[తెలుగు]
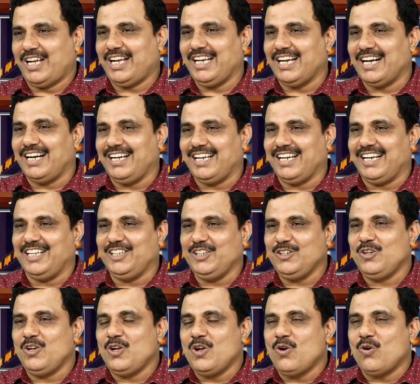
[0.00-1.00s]
ఐలాండ్
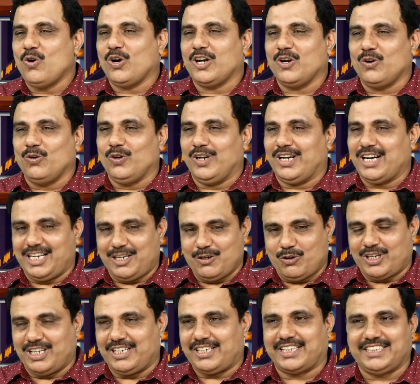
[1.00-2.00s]
అనేది ఒక గోల్గా అంటే
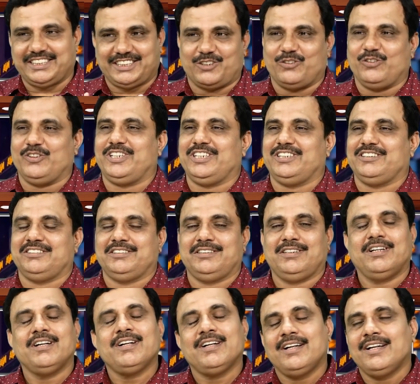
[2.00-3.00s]
ఒక ట్రెజర్ ఉంది
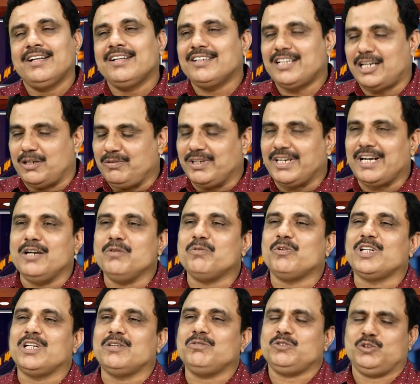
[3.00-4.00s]
దాని మీద
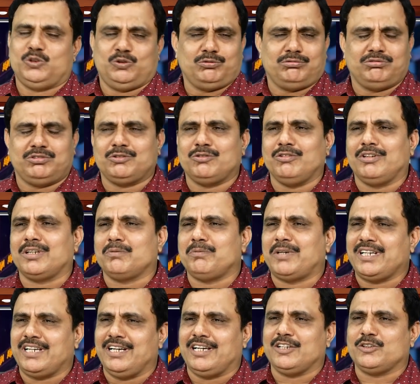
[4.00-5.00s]
వెళ్ళిపోదాం స్కూటర్
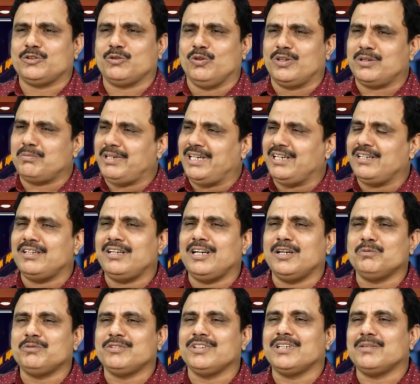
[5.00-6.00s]
మనకి ఇక్కడ స్కూటర్ బయట
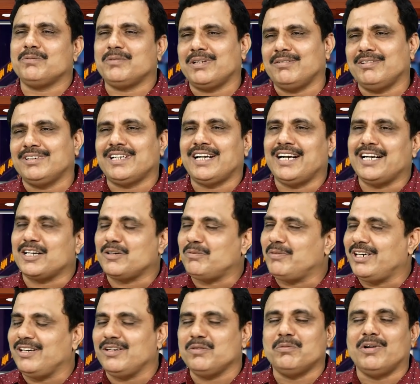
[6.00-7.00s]
నడుపుతున్నాం మనం అంతా
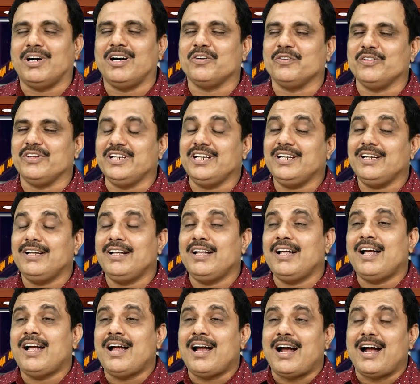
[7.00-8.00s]
హైదరాబాద్లో బాగుంది
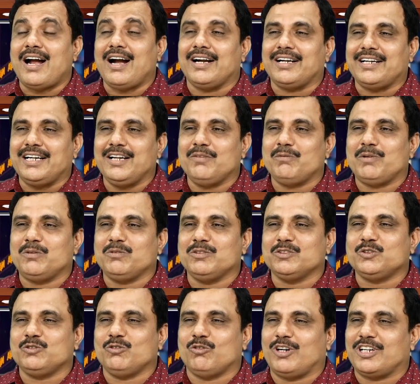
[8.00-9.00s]
అట్లే మనం
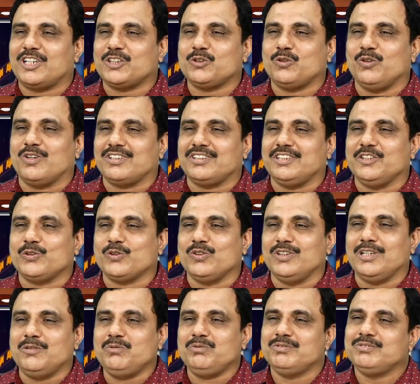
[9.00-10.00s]
వాటర్ స్కూటర్
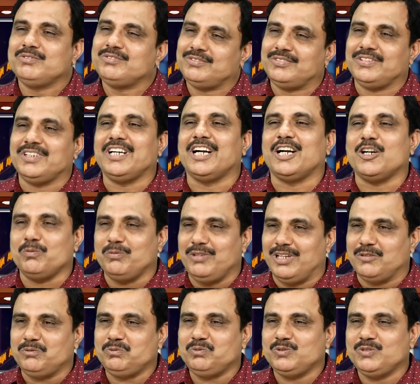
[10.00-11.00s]
తీసుకుందాం
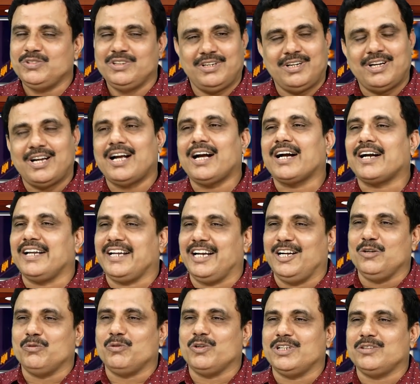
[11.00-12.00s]
నడుపుదాం అక్కడికి
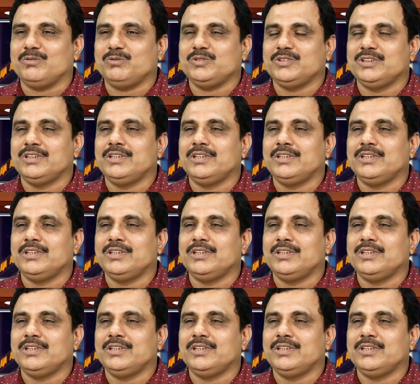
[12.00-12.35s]
వెళ్ళిపోదాం